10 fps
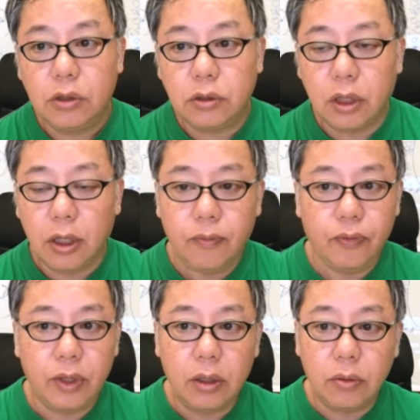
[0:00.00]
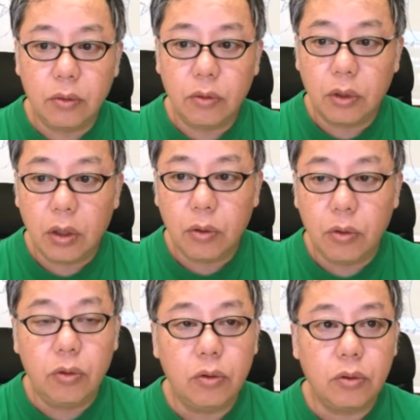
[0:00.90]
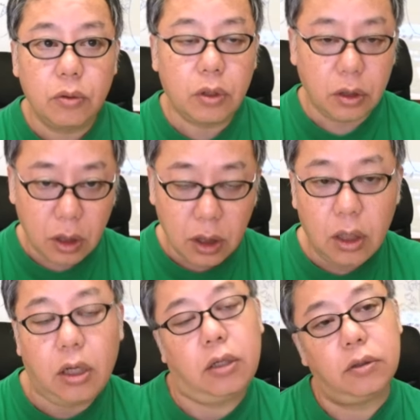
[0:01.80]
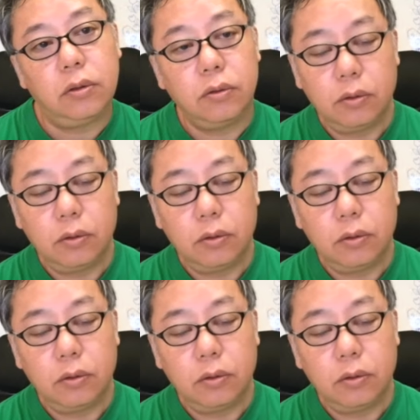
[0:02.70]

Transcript: まずね、結構多くの方が、